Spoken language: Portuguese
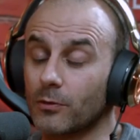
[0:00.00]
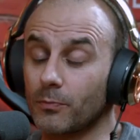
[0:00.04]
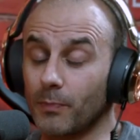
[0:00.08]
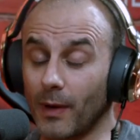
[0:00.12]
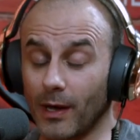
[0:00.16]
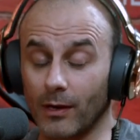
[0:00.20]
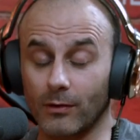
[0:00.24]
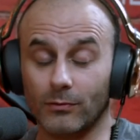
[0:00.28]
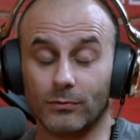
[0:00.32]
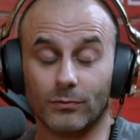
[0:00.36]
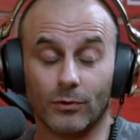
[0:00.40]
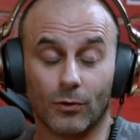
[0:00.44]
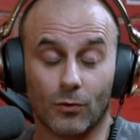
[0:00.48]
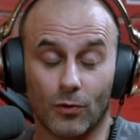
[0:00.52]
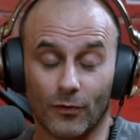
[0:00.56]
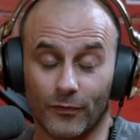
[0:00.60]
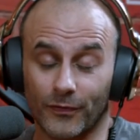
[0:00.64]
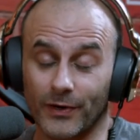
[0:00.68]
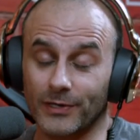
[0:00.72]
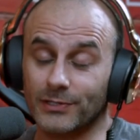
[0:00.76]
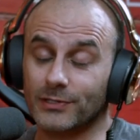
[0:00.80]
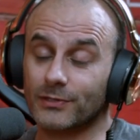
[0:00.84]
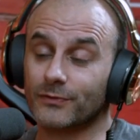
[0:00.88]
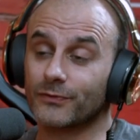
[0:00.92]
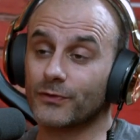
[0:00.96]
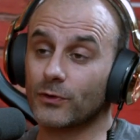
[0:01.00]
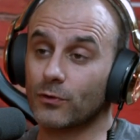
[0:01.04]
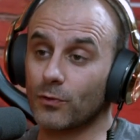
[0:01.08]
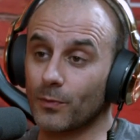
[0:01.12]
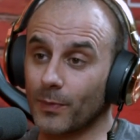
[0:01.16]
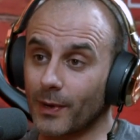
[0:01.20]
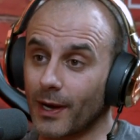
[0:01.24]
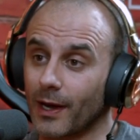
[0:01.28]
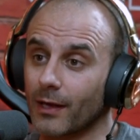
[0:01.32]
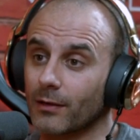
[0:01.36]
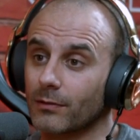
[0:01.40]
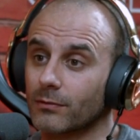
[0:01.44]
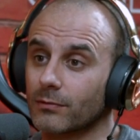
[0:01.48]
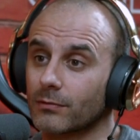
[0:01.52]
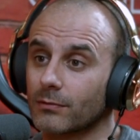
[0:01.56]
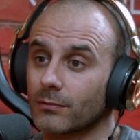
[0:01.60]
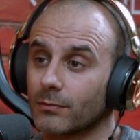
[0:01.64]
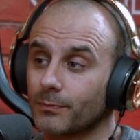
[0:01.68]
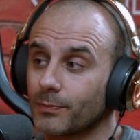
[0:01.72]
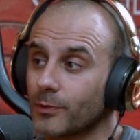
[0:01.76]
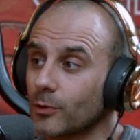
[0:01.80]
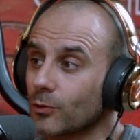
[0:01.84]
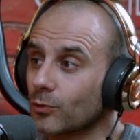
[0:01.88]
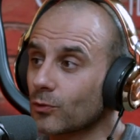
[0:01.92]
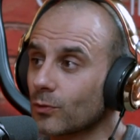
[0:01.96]
Epá, eu, eu confesso que fico um bocado.
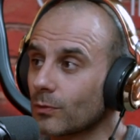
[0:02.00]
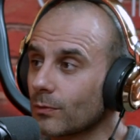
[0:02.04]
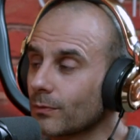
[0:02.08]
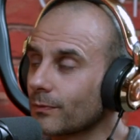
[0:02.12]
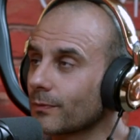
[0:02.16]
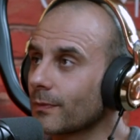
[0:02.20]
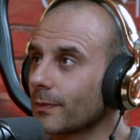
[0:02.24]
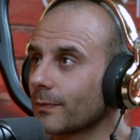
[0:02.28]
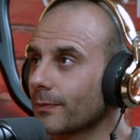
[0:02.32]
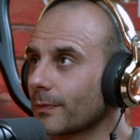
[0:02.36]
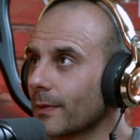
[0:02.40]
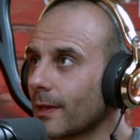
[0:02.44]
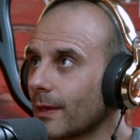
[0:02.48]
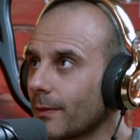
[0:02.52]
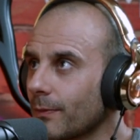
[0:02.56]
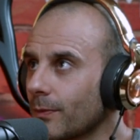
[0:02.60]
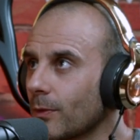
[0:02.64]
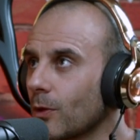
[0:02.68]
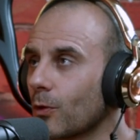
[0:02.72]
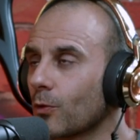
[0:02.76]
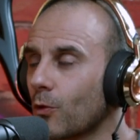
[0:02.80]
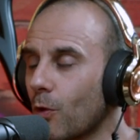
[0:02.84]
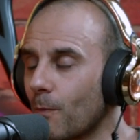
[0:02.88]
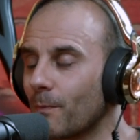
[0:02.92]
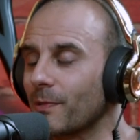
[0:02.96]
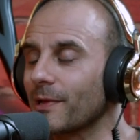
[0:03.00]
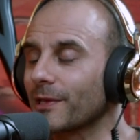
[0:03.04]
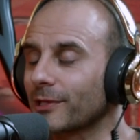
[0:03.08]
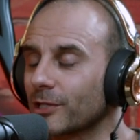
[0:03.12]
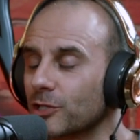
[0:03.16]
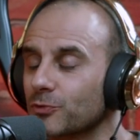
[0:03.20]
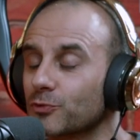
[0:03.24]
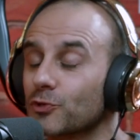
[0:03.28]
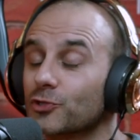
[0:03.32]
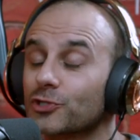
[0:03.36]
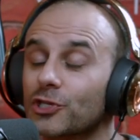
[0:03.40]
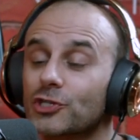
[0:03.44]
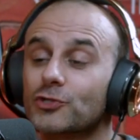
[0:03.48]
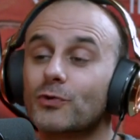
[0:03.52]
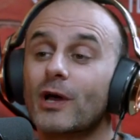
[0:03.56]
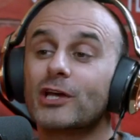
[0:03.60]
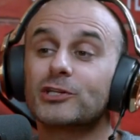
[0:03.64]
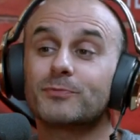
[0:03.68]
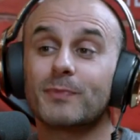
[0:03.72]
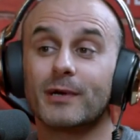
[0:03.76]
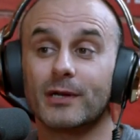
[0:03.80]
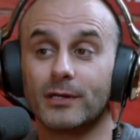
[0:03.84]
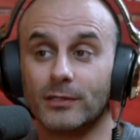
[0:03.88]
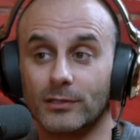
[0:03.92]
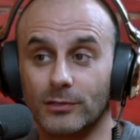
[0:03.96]
Porque não, eu compreendo que as pessoas estejam à
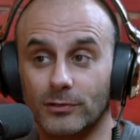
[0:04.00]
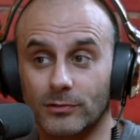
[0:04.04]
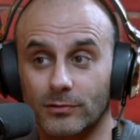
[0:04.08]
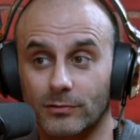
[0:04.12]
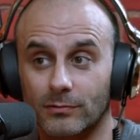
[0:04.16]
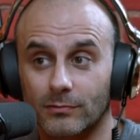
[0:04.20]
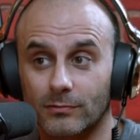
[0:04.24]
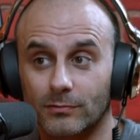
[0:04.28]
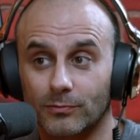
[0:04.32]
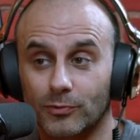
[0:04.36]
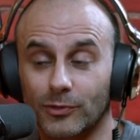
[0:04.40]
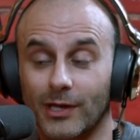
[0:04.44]
espera disso. Sim.